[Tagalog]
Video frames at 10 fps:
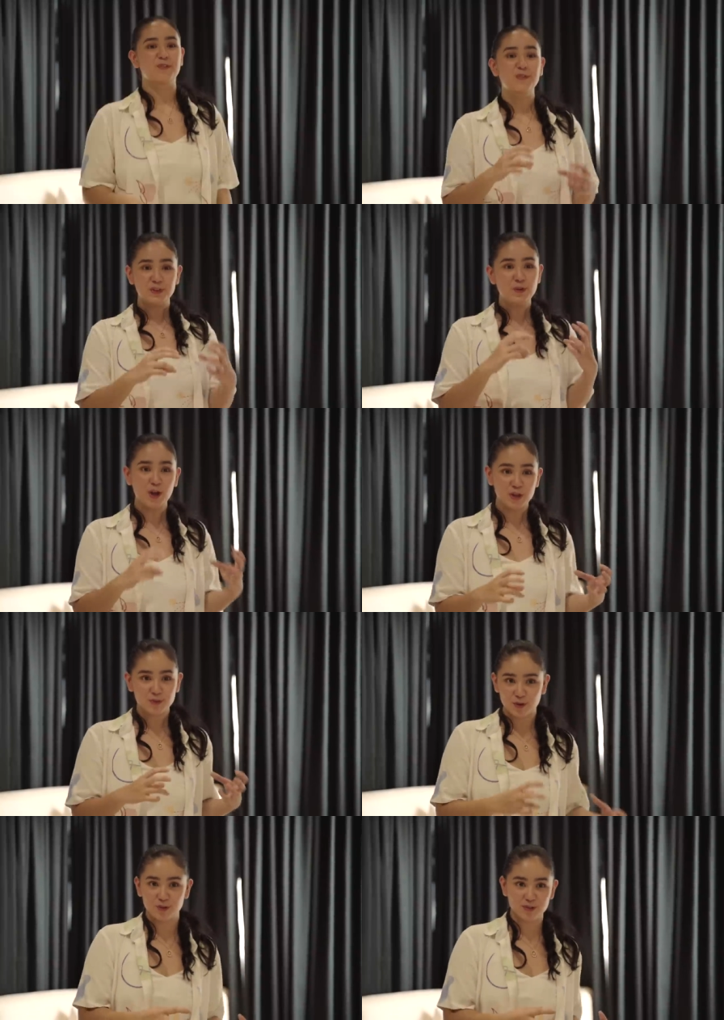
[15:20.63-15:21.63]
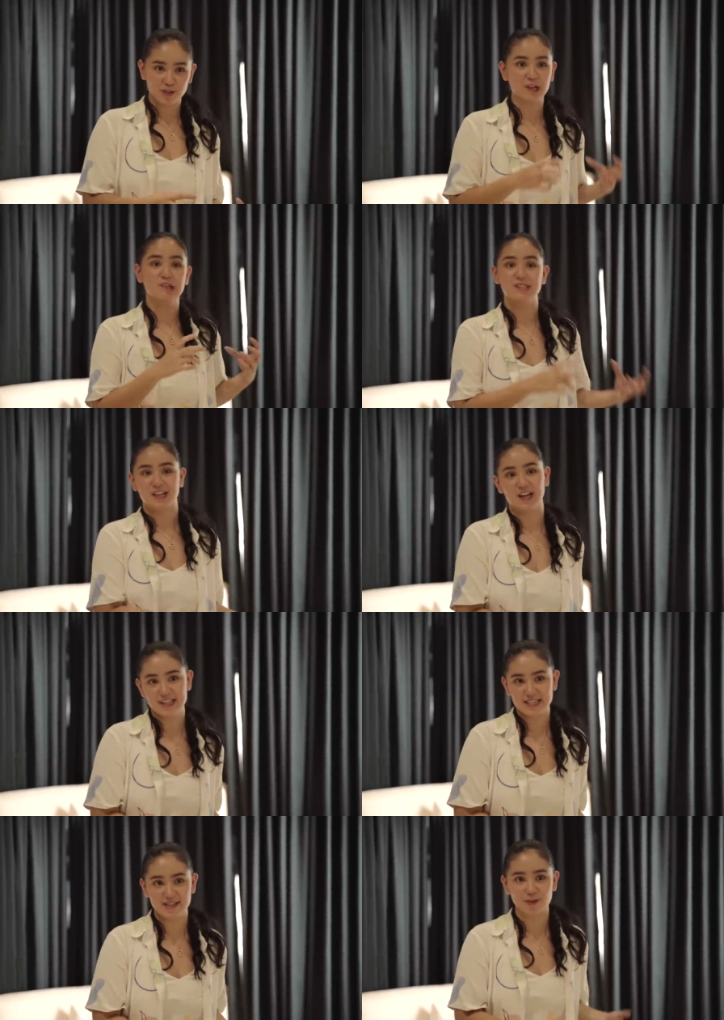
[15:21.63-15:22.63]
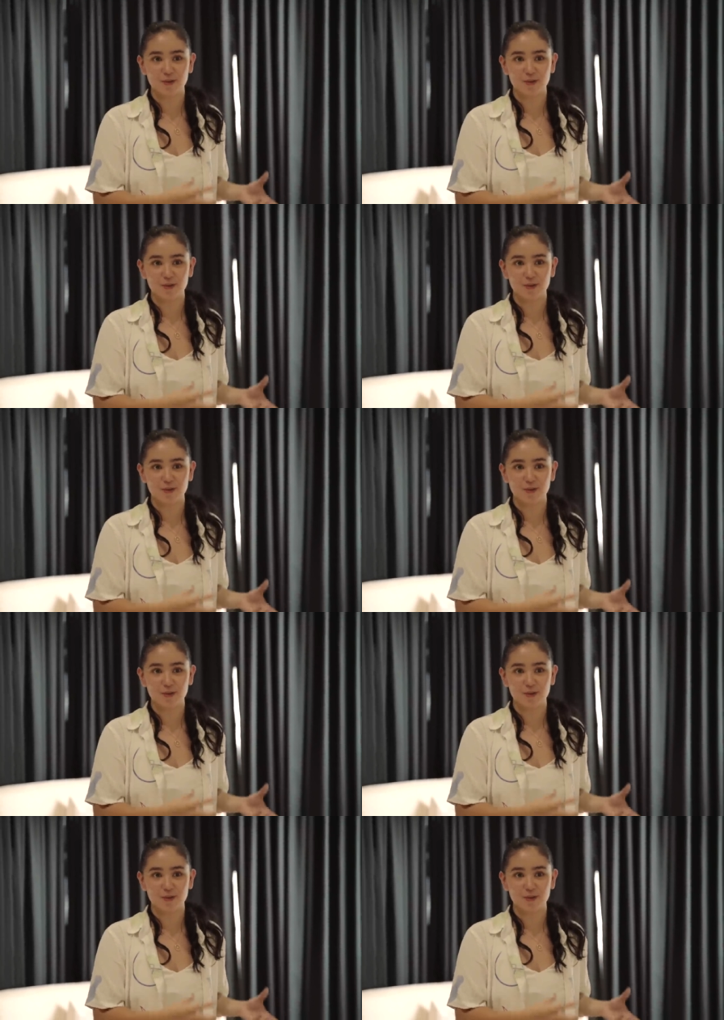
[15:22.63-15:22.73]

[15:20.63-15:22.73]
vividyuhan ko yung rehearsals ng